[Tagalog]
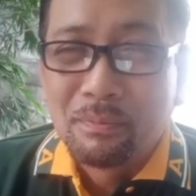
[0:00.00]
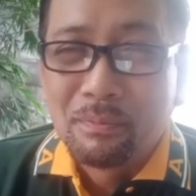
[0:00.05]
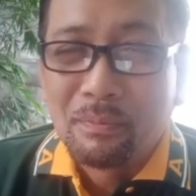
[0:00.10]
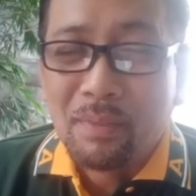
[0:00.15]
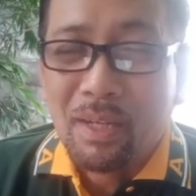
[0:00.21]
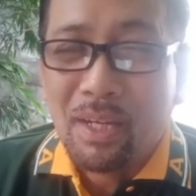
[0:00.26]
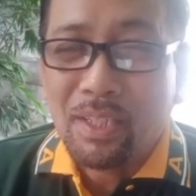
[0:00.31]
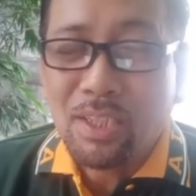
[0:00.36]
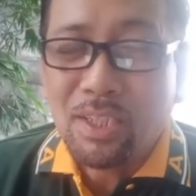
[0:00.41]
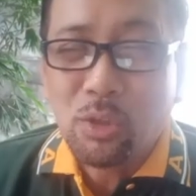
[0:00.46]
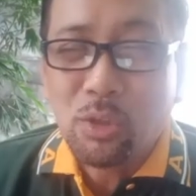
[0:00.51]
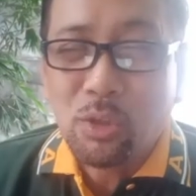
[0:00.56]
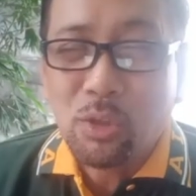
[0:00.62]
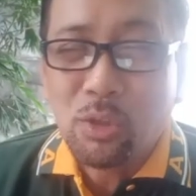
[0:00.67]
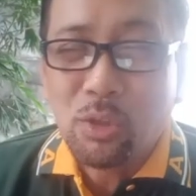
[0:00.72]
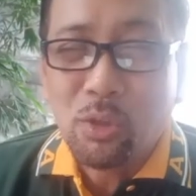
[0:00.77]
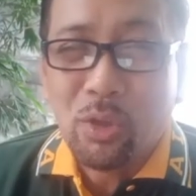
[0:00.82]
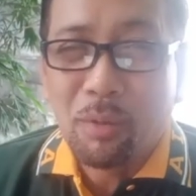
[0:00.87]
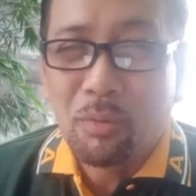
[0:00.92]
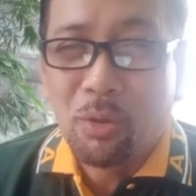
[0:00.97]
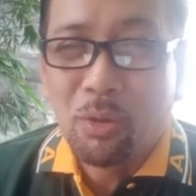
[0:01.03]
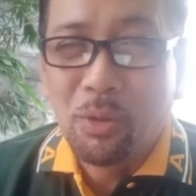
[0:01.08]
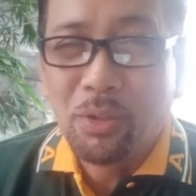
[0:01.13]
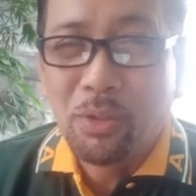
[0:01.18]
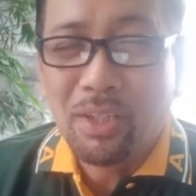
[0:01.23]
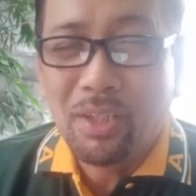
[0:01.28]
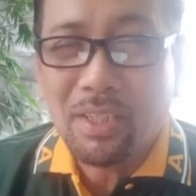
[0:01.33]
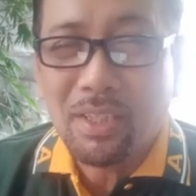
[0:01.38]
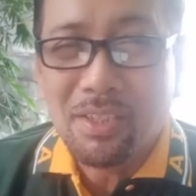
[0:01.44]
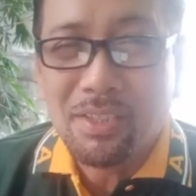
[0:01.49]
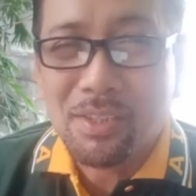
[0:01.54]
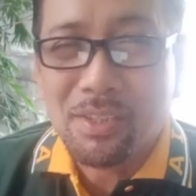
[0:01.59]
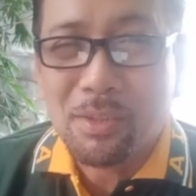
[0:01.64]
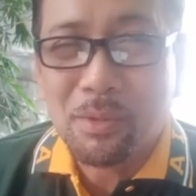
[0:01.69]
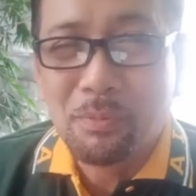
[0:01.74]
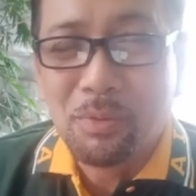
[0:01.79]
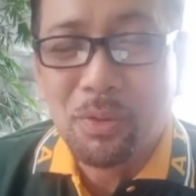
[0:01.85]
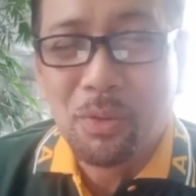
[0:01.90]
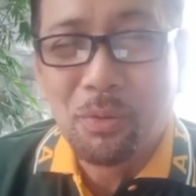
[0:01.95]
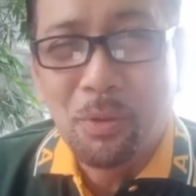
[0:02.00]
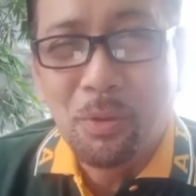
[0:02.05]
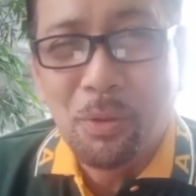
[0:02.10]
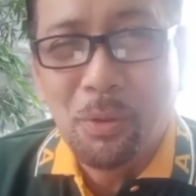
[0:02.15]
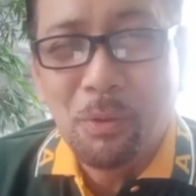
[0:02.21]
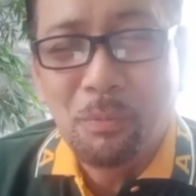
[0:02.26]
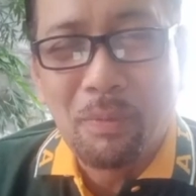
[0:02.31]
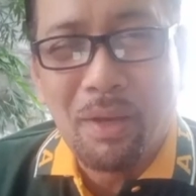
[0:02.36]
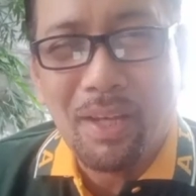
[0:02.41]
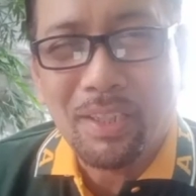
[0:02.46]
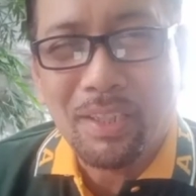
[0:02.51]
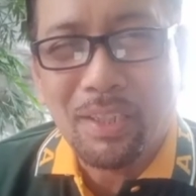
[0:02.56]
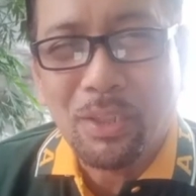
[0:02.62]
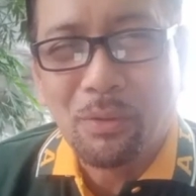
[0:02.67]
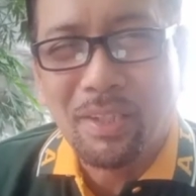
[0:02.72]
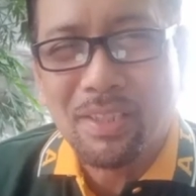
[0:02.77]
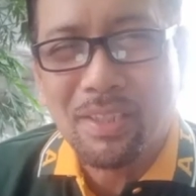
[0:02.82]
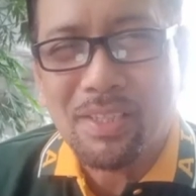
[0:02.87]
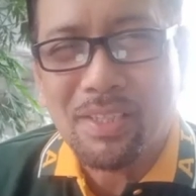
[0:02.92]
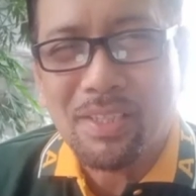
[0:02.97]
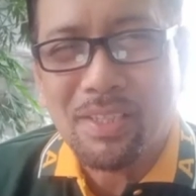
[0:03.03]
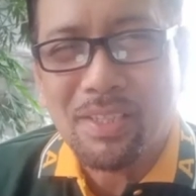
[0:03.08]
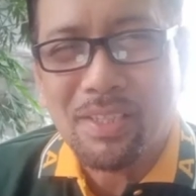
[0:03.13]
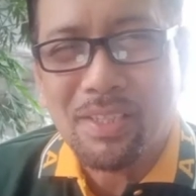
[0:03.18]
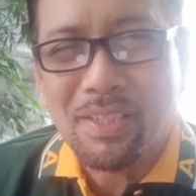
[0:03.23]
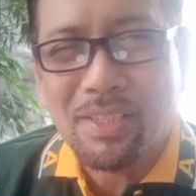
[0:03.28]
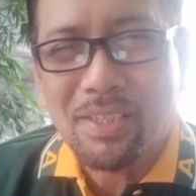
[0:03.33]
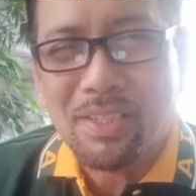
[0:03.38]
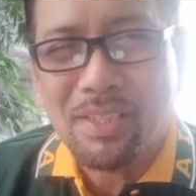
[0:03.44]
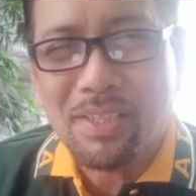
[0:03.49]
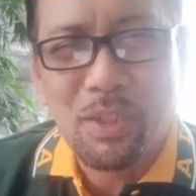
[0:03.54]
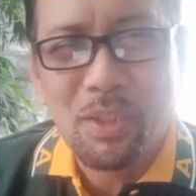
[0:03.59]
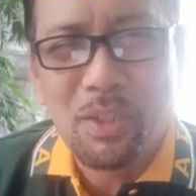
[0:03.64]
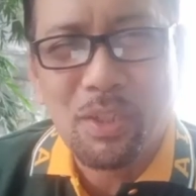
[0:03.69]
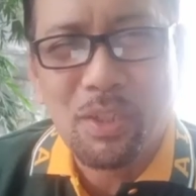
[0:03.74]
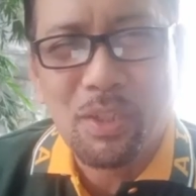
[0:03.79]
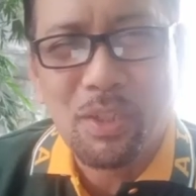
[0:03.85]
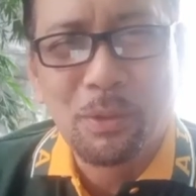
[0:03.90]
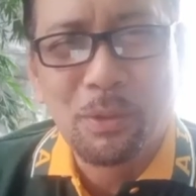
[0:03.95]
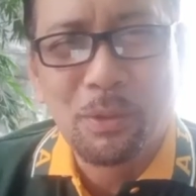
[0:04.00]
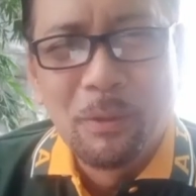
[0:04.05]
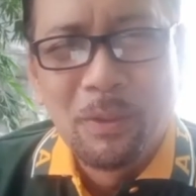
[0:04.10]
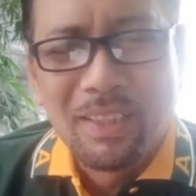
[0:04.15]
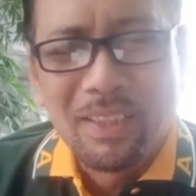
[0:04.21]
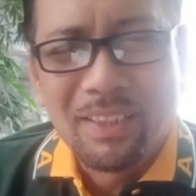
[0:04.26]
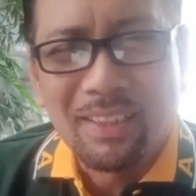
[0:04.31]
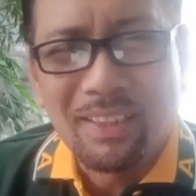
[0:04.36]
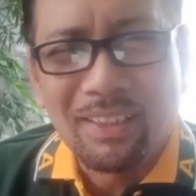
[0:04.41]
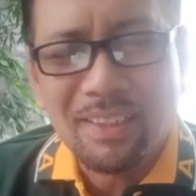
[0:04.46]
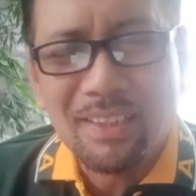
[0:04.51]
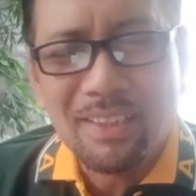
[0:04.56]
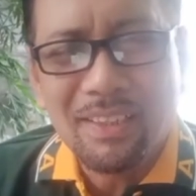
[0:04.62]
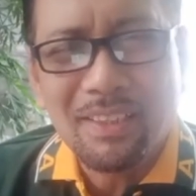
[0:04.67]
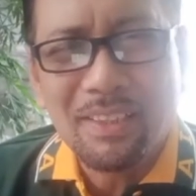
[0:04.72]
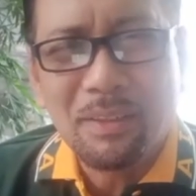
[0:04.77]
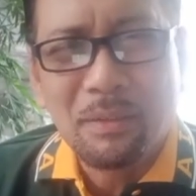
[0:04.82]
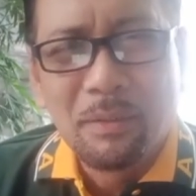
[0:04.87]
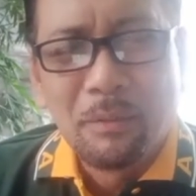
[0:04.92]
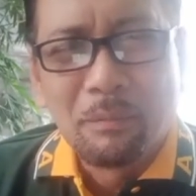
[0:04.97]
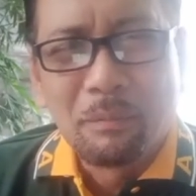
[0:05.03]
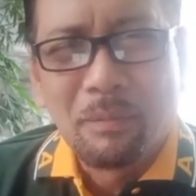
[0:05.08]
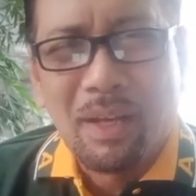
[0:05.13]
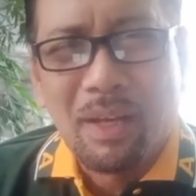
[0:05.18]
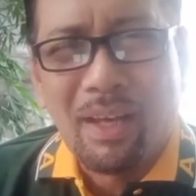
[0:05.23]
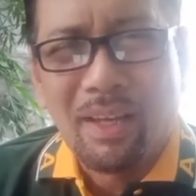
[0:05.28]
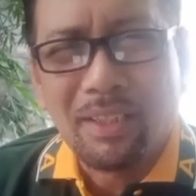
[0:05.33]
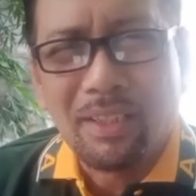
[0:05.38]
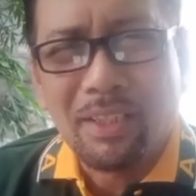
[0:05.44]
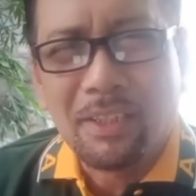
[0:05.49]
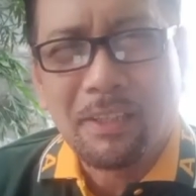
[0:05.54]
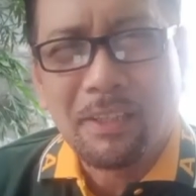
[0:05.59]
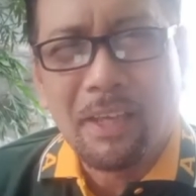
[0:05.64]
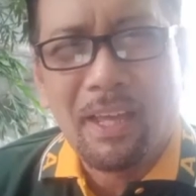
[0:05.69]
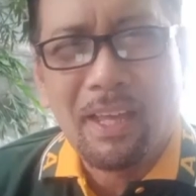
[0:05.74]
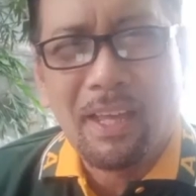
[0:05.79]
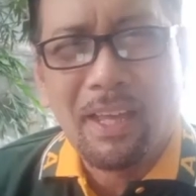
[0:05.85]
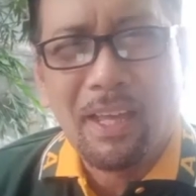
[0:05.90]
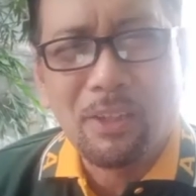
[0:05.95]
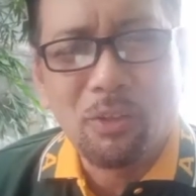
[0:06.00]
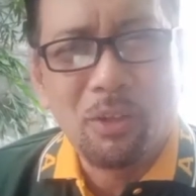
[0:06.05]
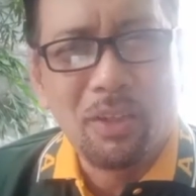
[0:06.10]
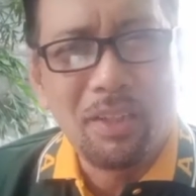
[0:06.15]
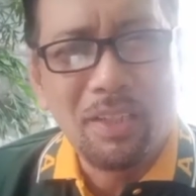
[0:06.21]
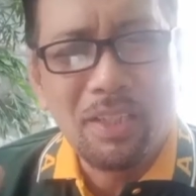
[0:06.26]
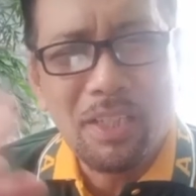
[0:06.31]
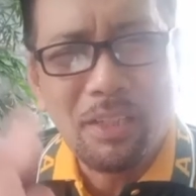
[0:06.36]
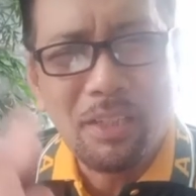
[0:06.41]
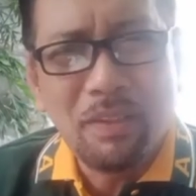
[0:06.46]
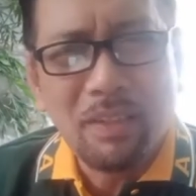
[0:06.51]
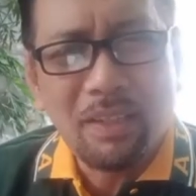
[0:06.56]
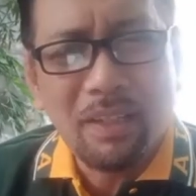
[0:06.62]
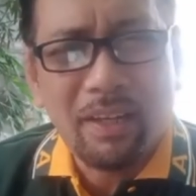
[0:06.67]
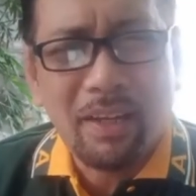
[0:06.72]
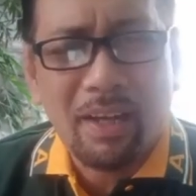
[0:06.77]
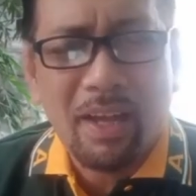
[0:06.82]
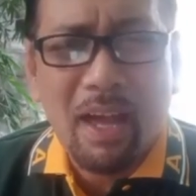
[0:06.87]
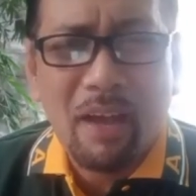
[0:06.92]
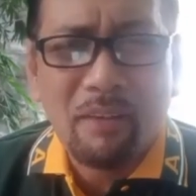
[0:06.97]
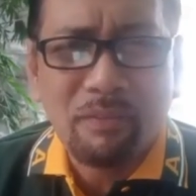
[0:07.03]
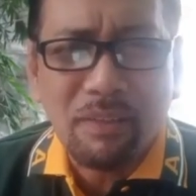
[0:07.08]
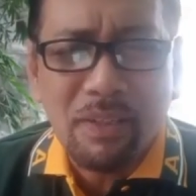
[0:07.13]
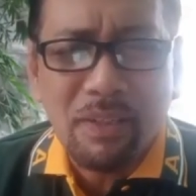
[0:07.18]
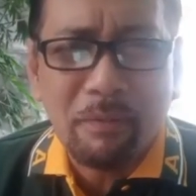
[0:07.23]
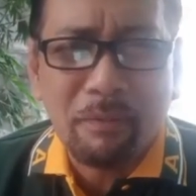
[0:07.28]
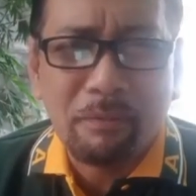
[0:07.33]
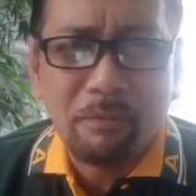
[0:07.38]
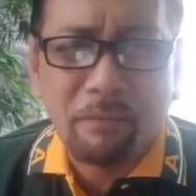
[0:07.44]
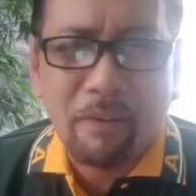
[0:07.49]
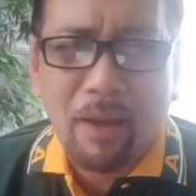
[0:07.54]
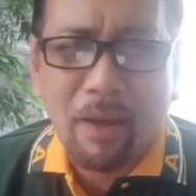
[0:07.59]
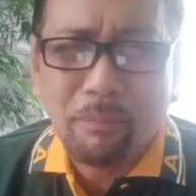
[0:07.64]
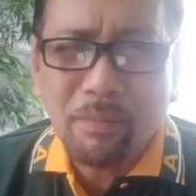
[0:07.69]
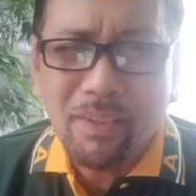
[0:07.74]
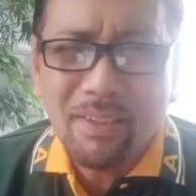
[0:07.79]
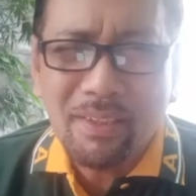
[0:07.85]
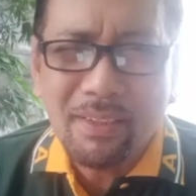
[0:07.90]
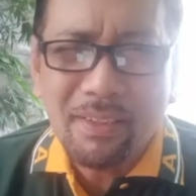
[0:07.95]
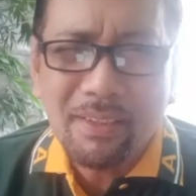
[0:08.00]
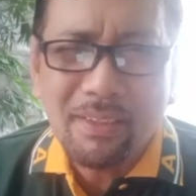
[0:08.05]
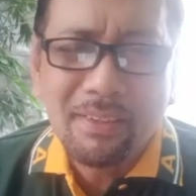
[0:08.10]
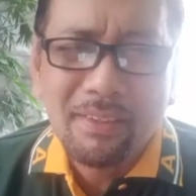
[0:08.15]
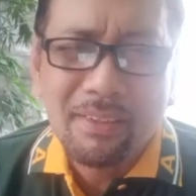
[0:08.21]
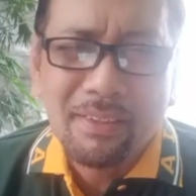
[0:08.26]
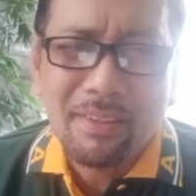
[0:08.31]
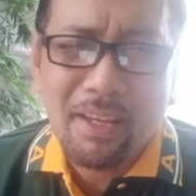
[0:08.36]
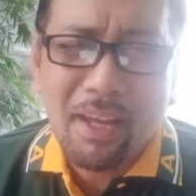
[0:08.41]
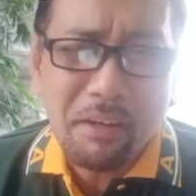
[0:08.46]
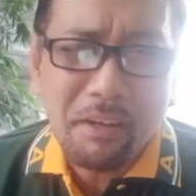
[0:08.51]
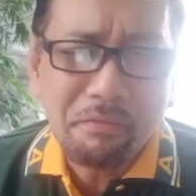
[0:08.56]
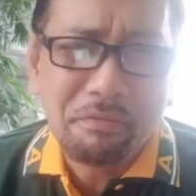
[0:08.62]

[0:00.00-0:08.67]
Maaring you have all the riches of the world, maring you are successful in your career, maaring uh, you are living a happy family life,